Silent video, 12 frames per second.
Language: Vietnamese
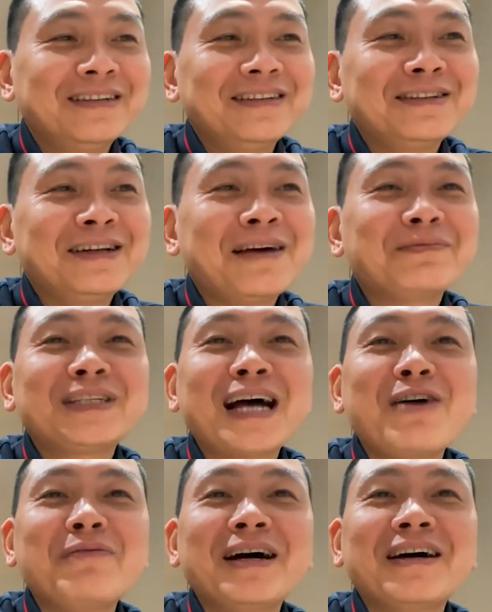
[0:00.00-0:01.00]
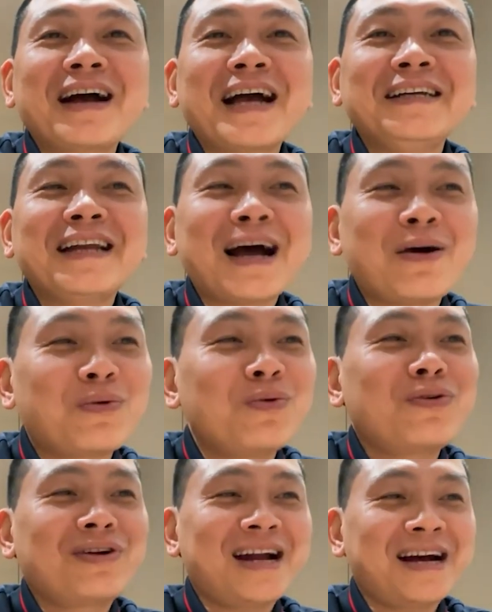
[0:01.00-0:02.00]
Chứ làm sao mà ngày nào cũng
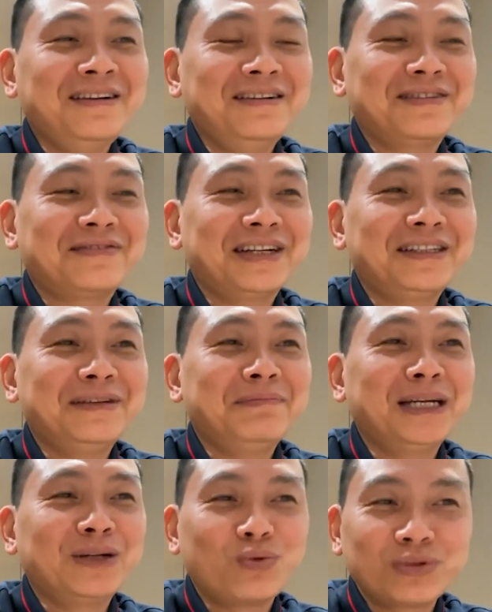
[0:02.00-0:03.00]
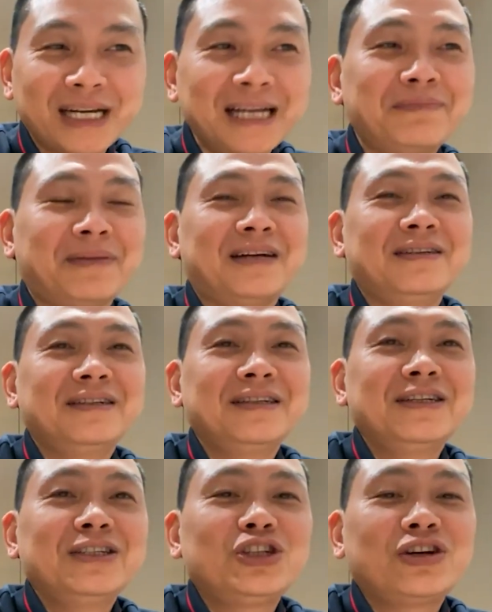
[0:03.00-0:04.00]
có nắng được, vậy thì mình cũng chết mà.
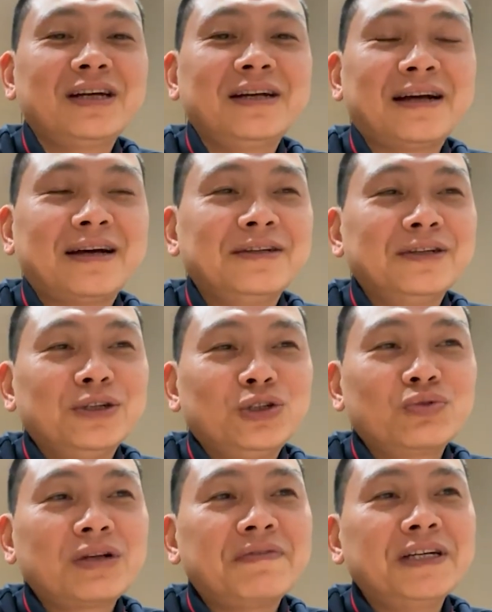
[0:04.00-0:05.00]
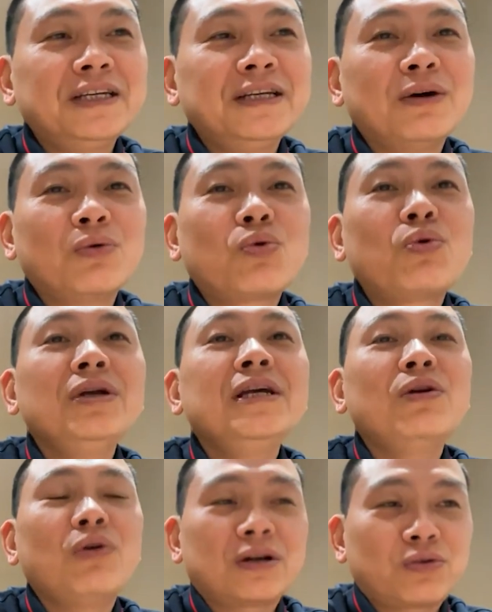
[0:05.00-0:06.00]
Cho nên là chúng ta phải hiểu quy
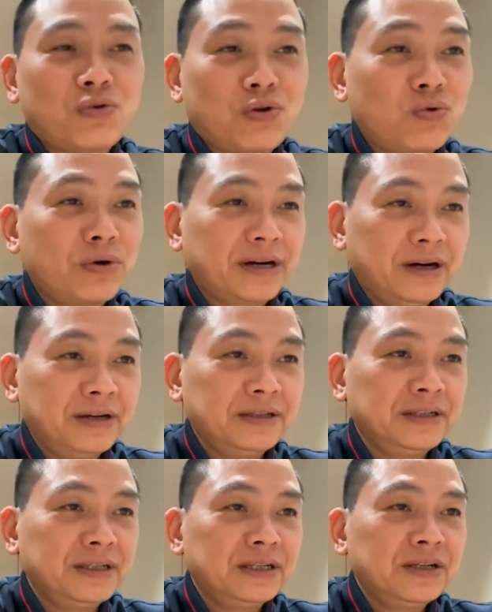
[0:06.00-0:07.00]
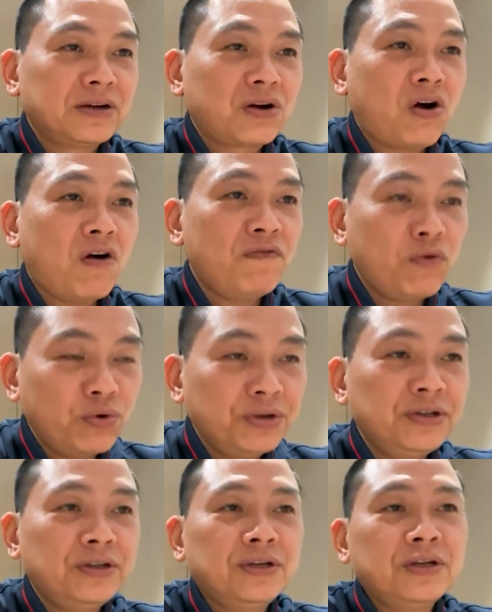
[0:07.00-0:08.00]
luật của cuộc đời. Có vui,
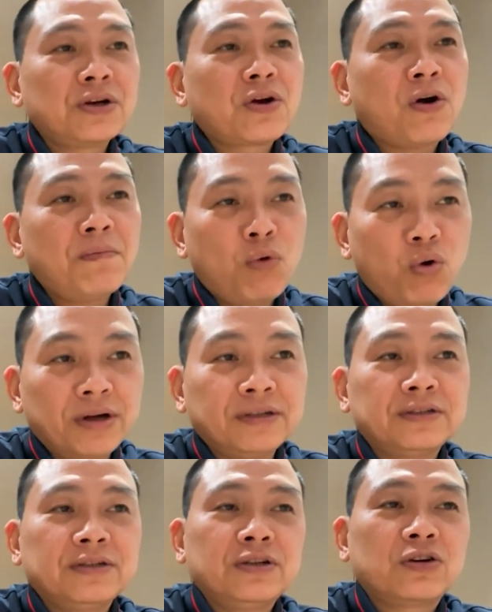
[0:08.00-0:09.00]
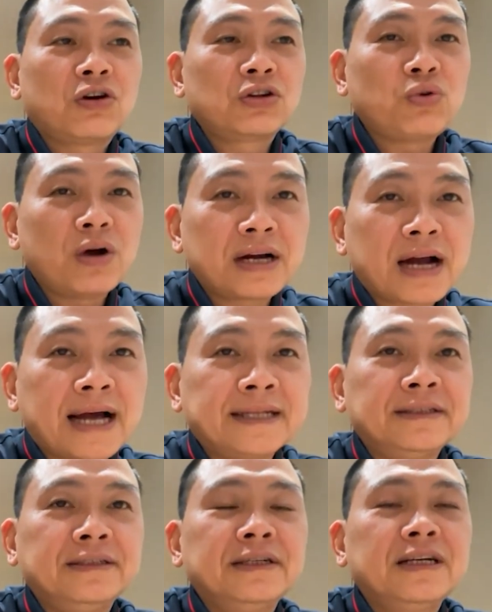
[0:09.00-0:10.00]
có buồn, có thuận
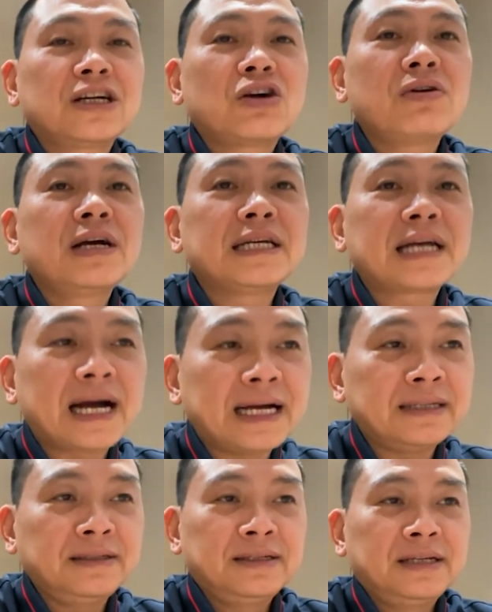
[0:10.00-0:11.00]
cảnh, có nghịch cảnh.